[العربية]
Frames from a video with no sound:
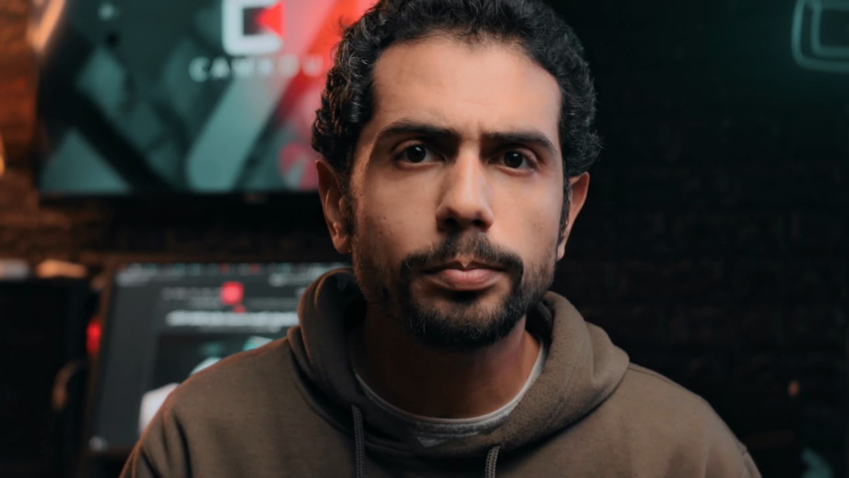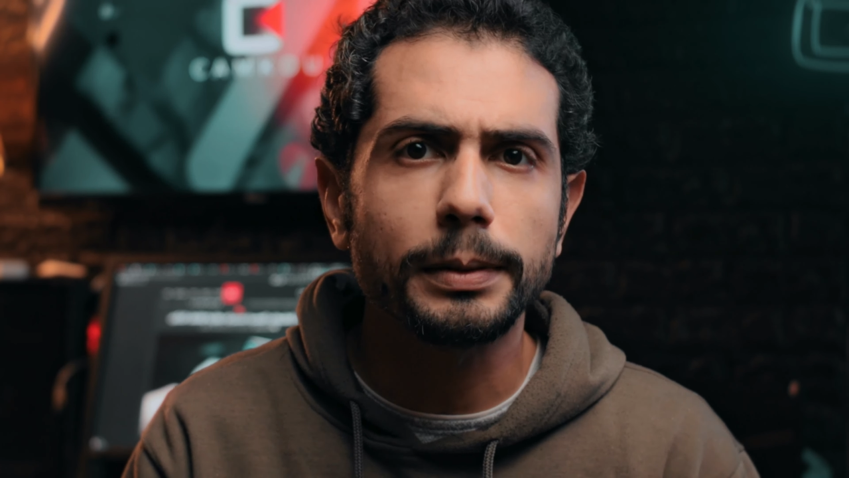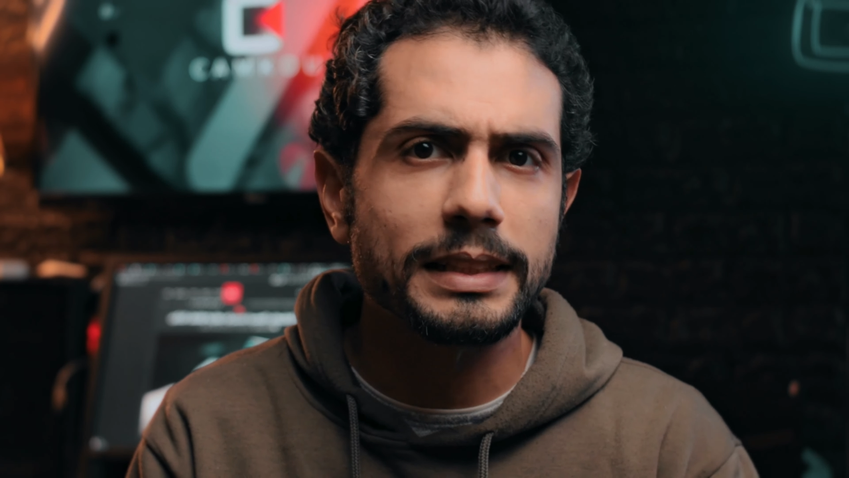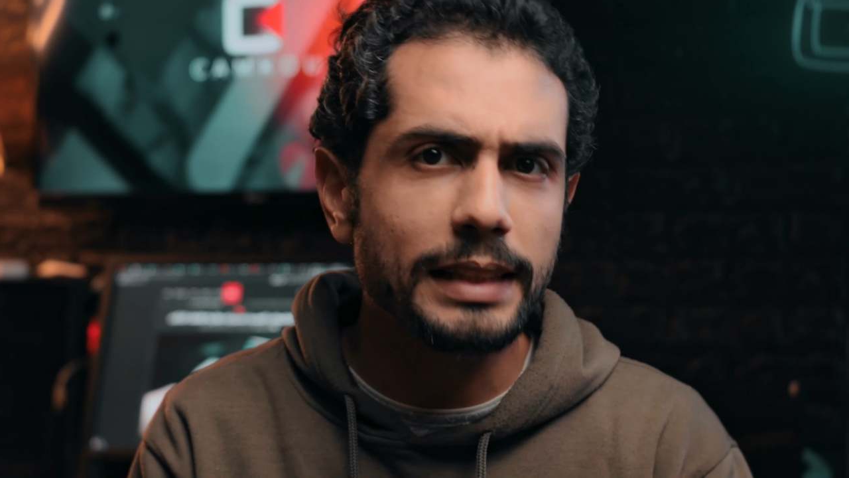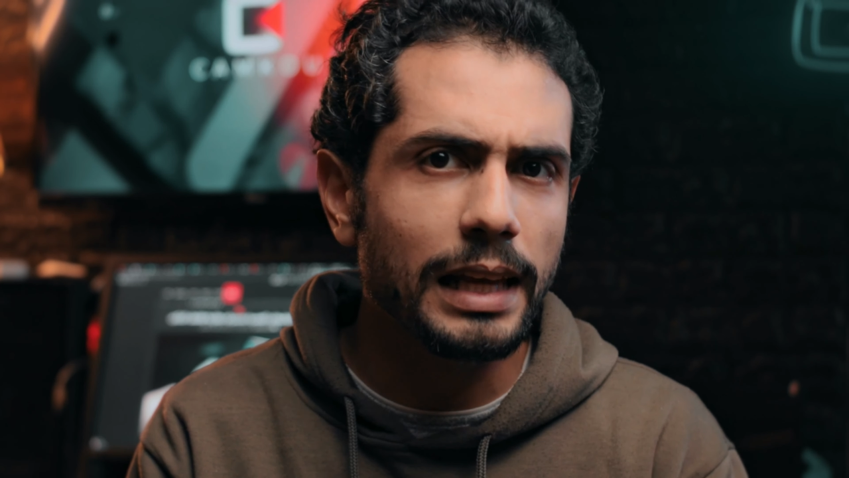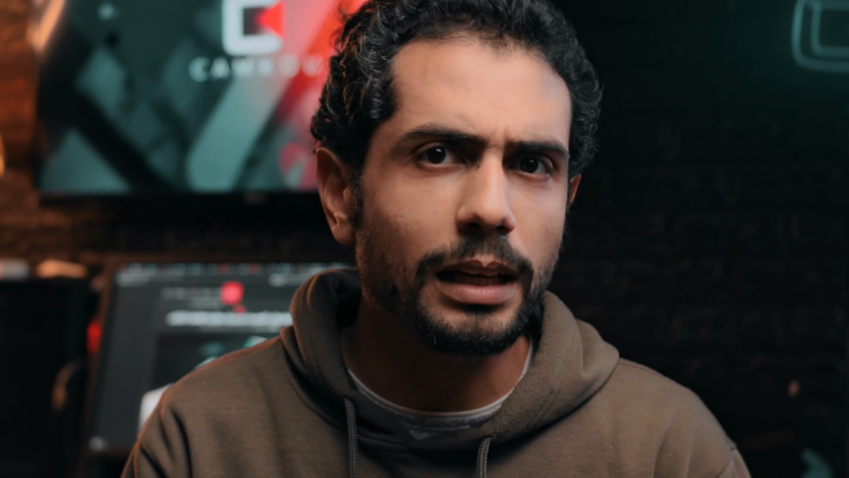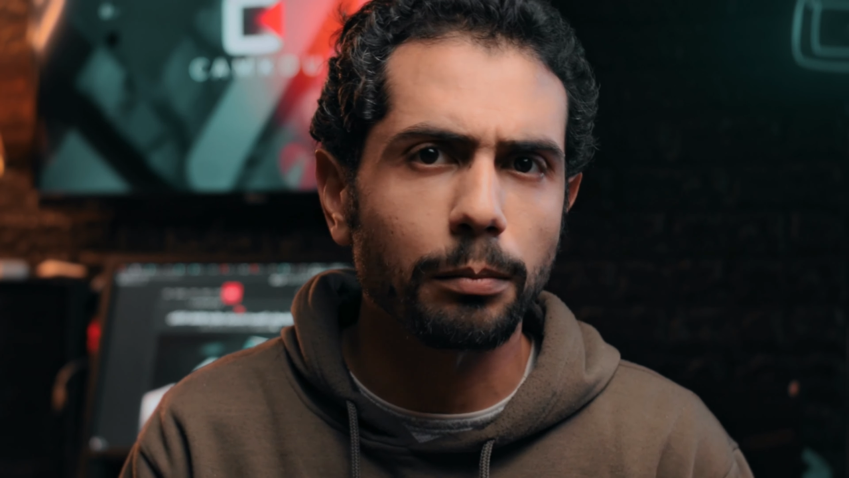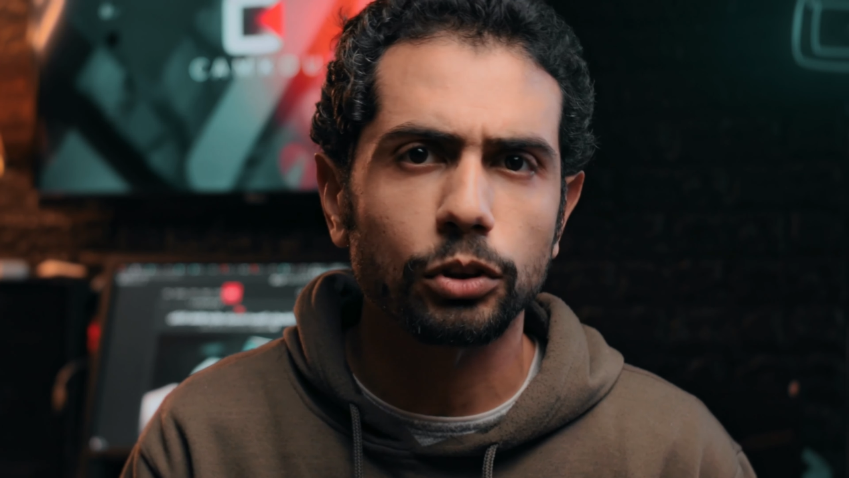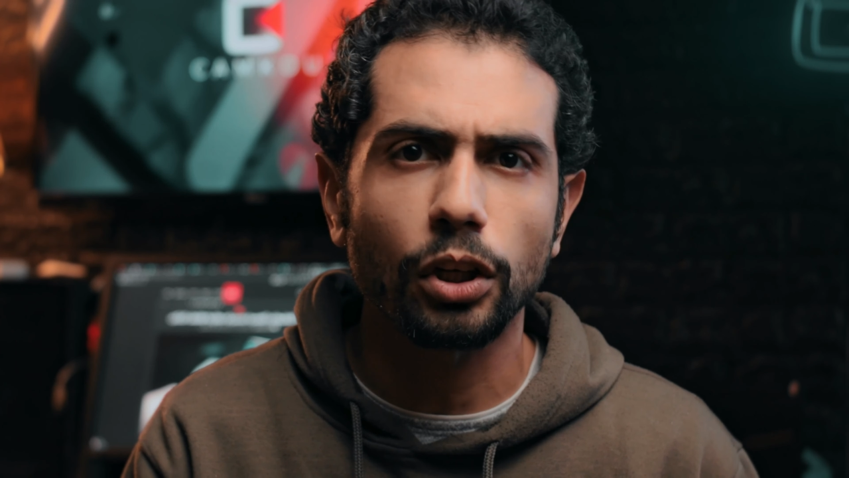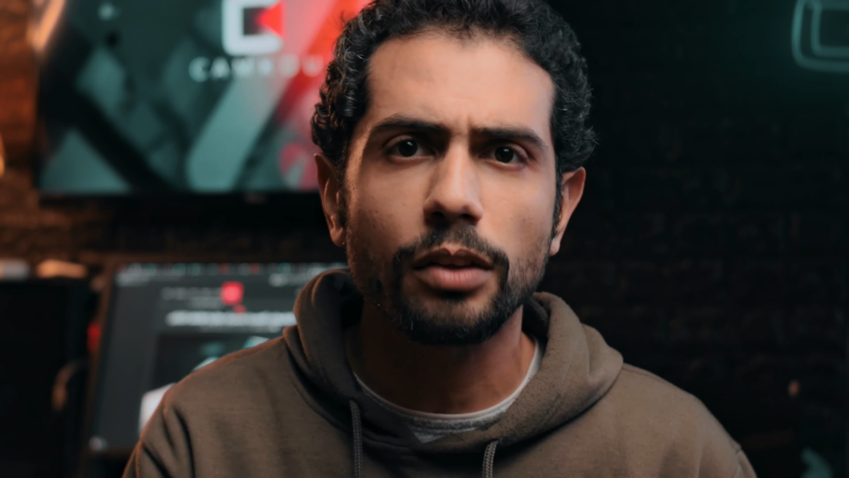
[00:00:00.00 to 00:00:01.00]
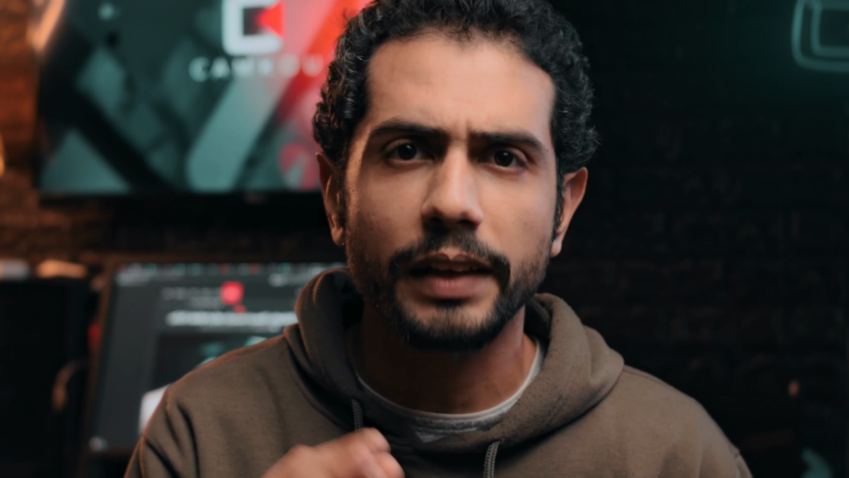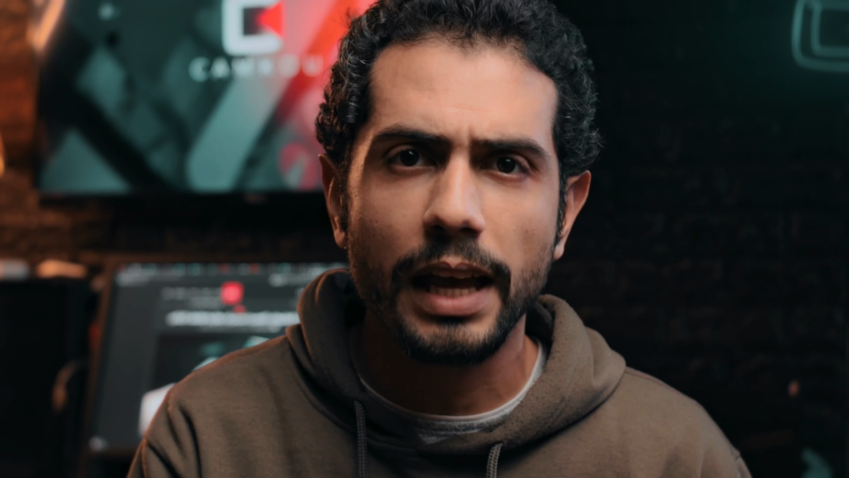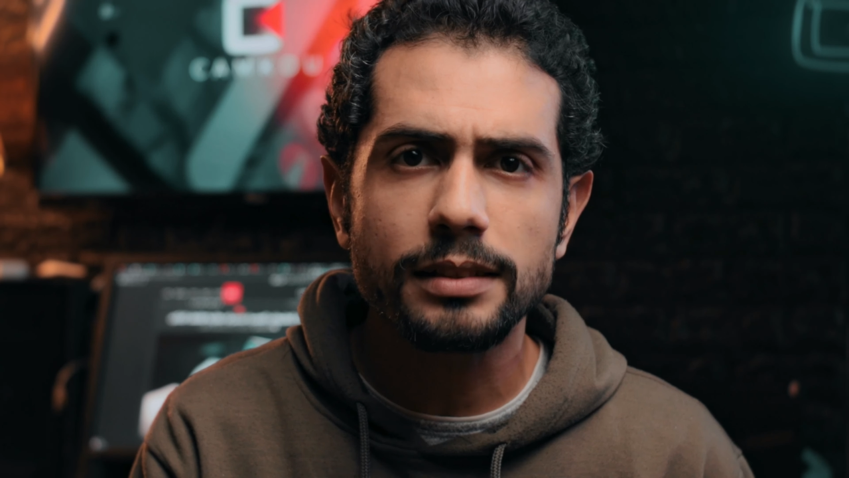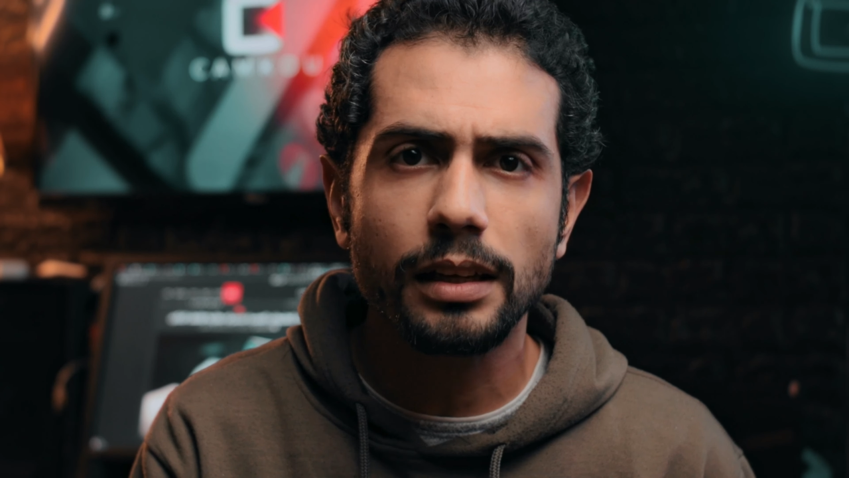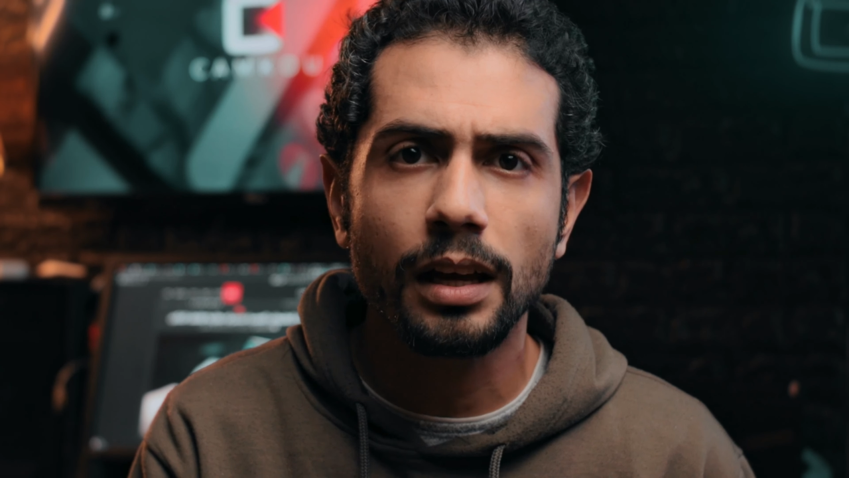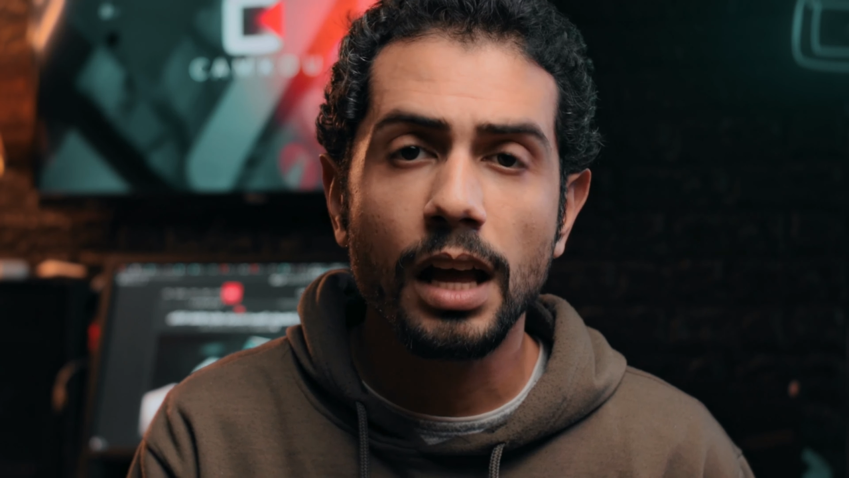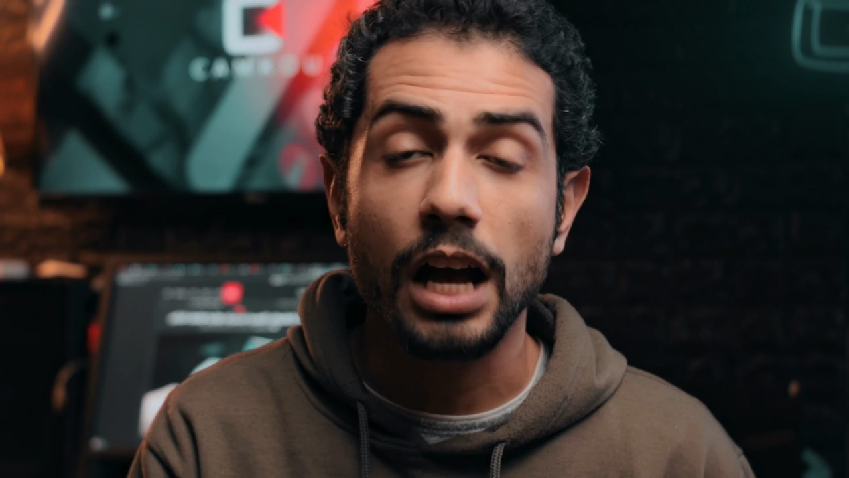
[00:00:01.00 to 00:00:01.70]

بتستهلك البطاريه في جهازك